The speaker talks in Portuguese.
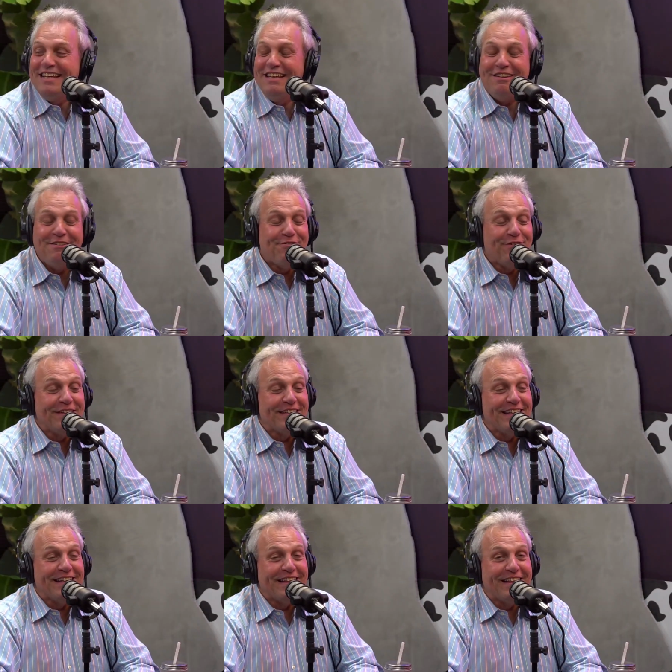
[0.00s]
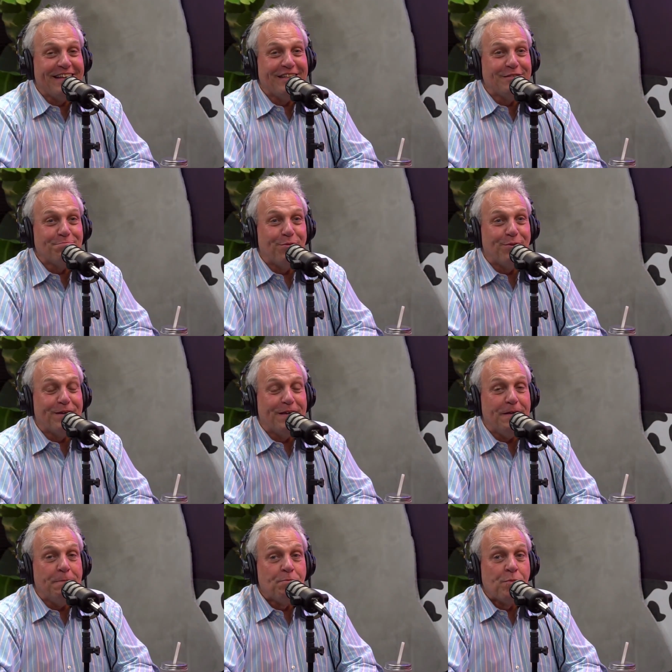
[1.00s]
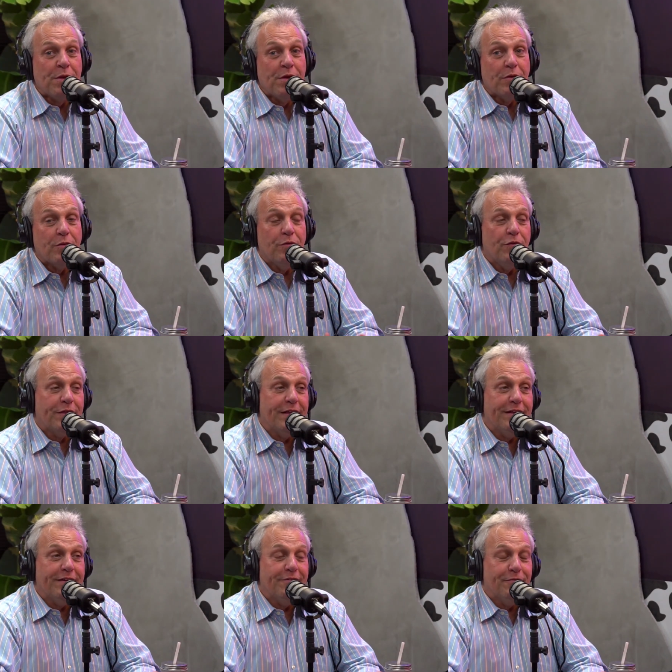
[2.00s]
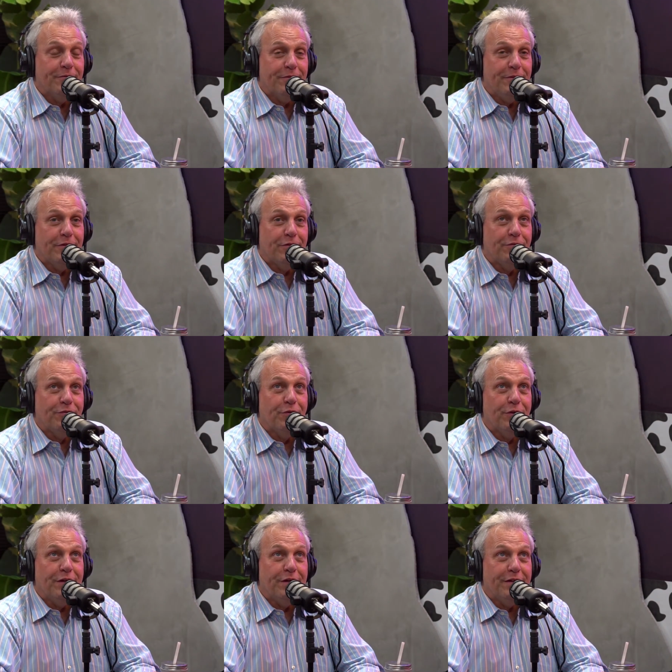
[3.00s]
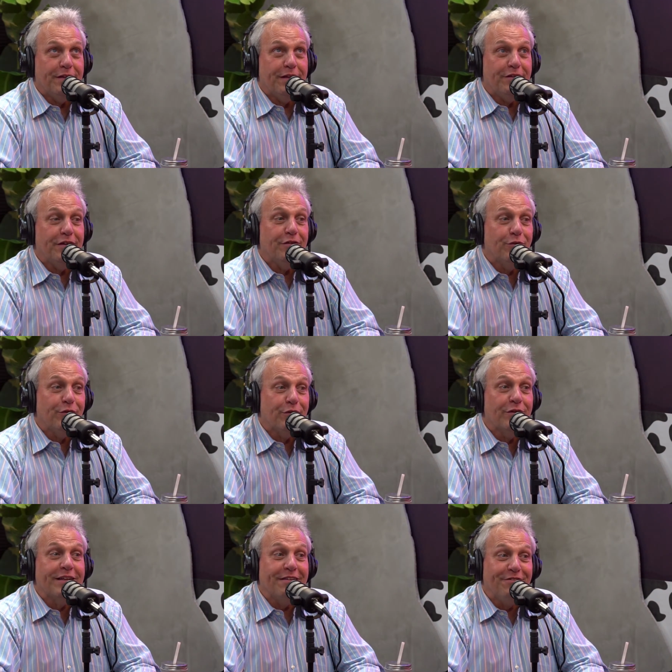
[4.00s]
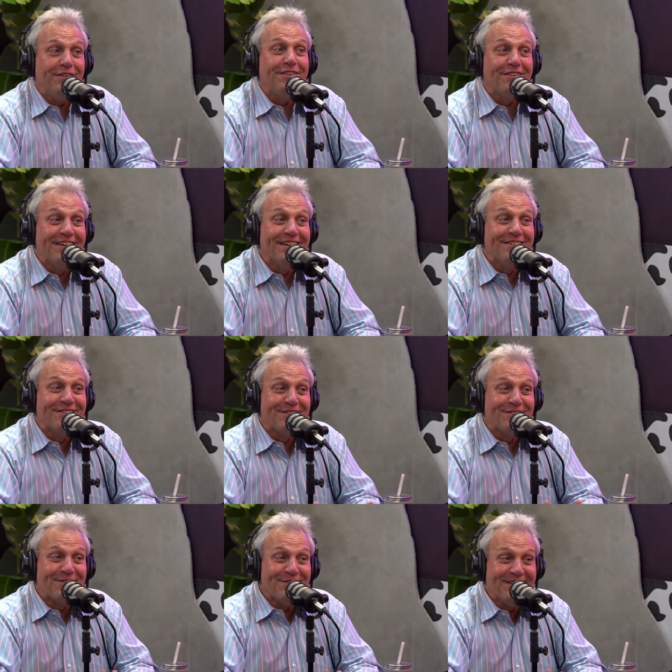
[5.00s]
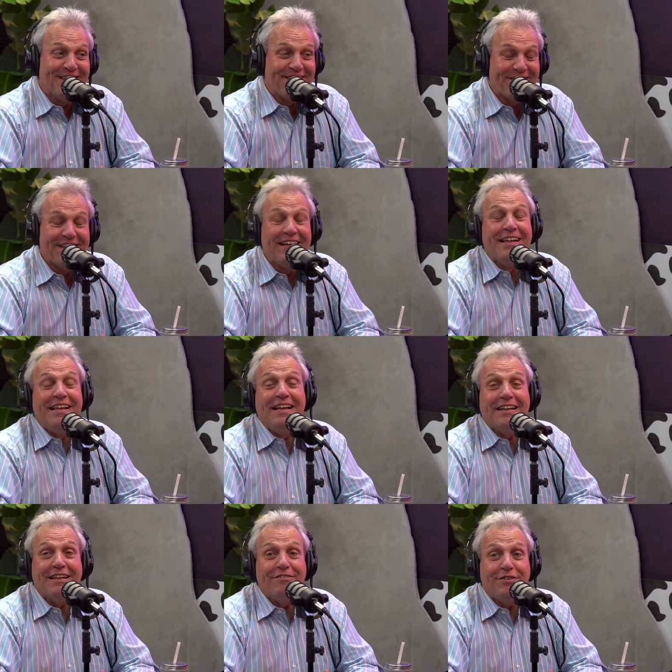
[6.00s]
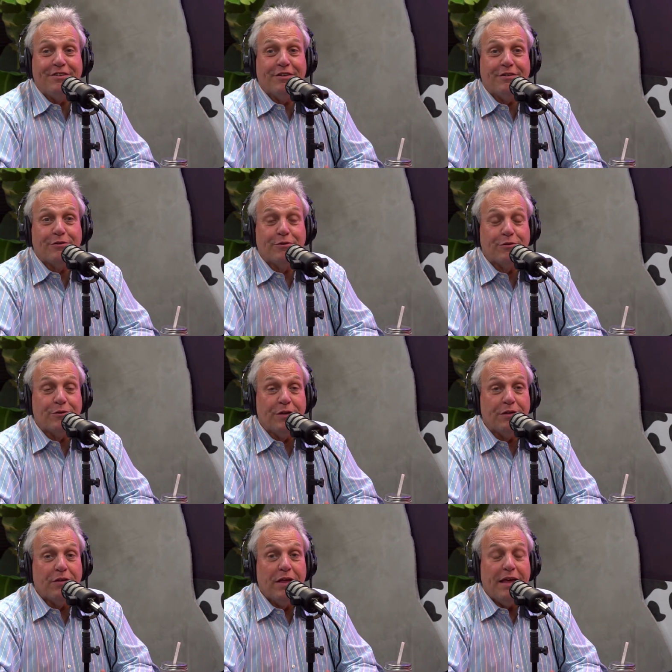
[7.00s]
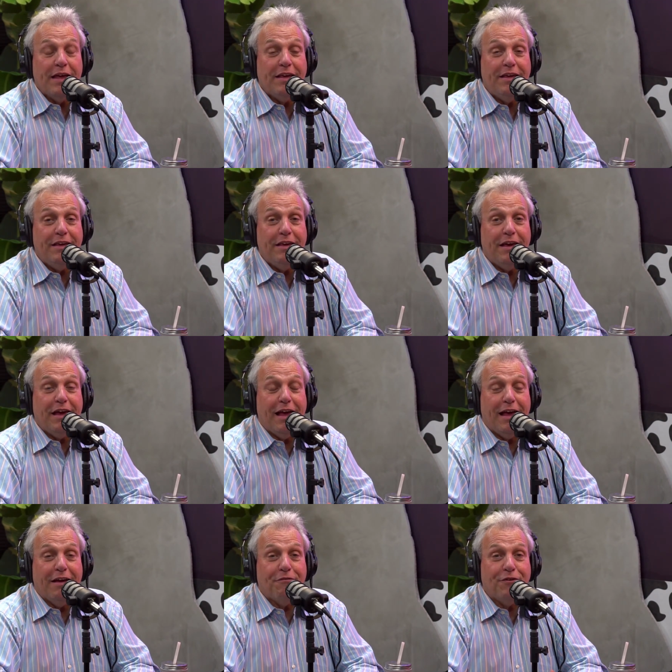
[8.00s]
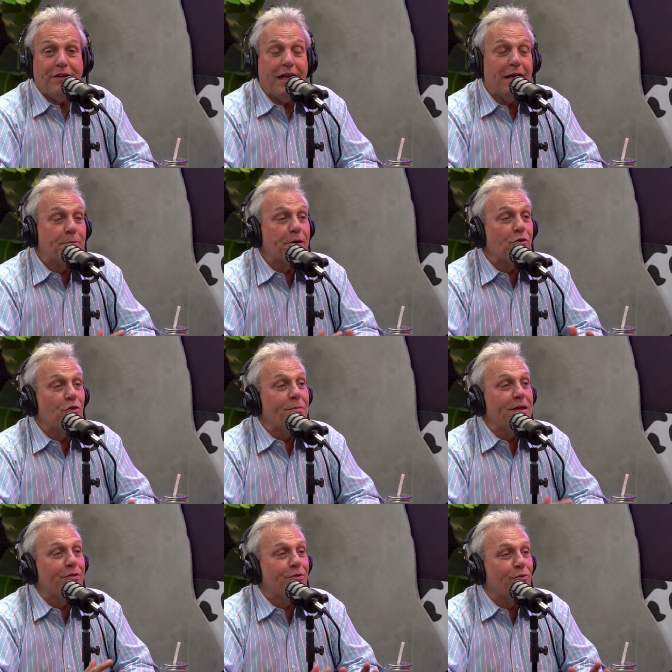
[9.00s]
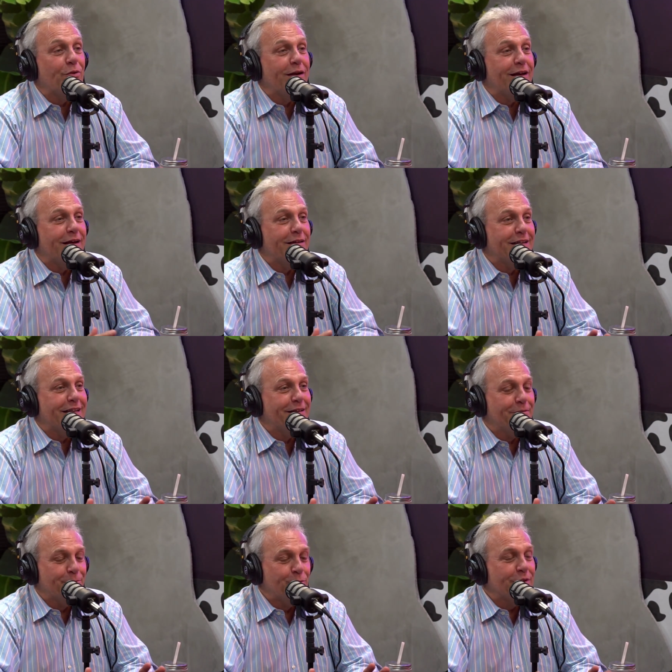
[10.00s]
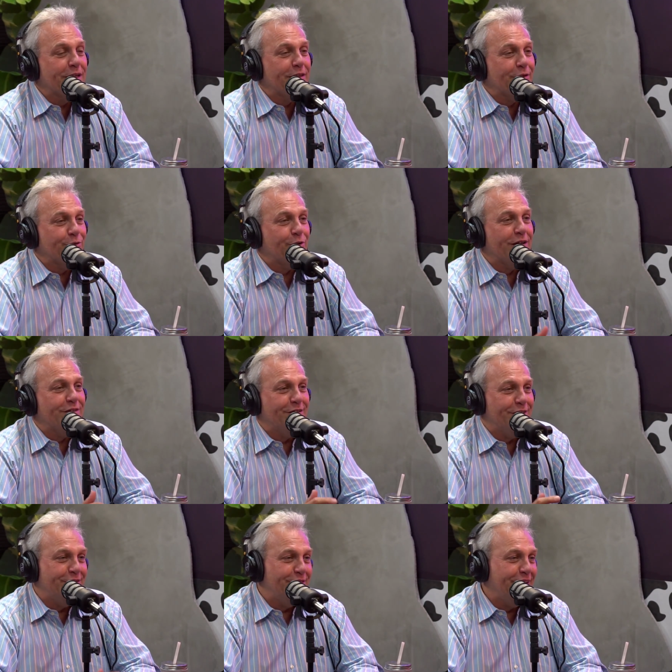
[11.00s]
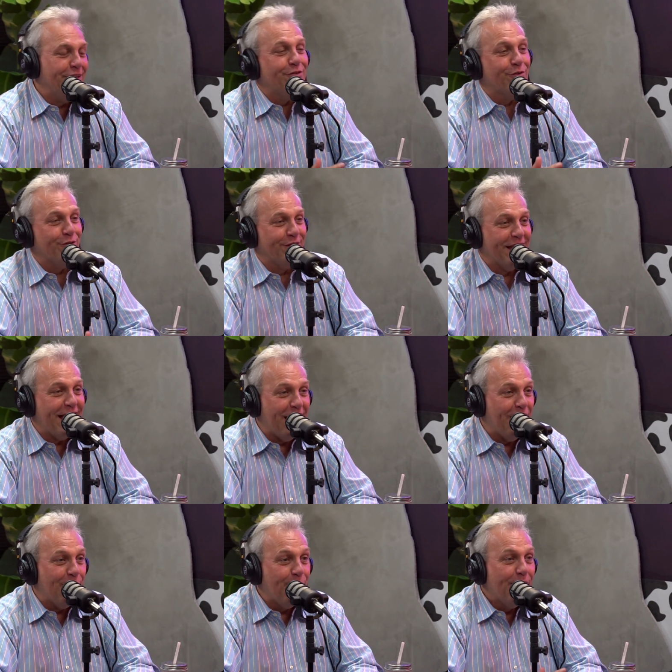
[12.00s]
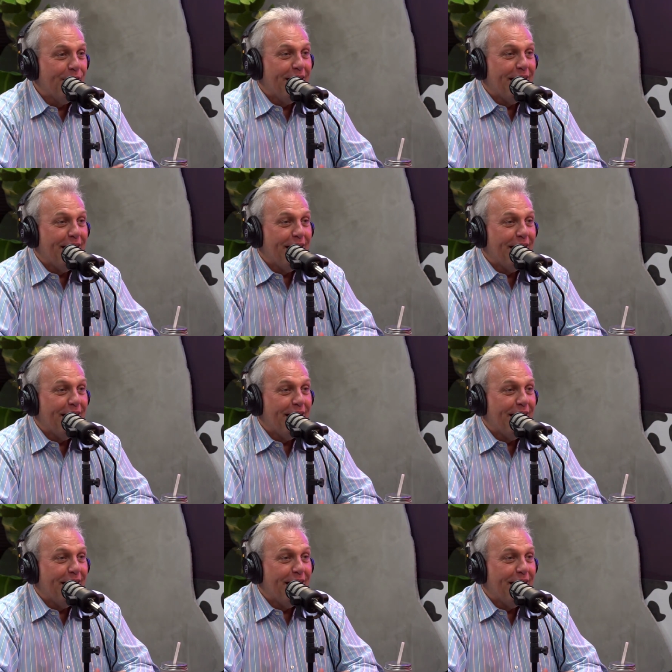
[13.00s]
E foi interessante porque você isso foi. Você tinha 18 anos, tem 20 anos que eu te conheço, né? anos. né? Tem 20 anos que eu te conheço. E a, ah, a, ah, foi na época que começou a ter muito essa história de, de rede social.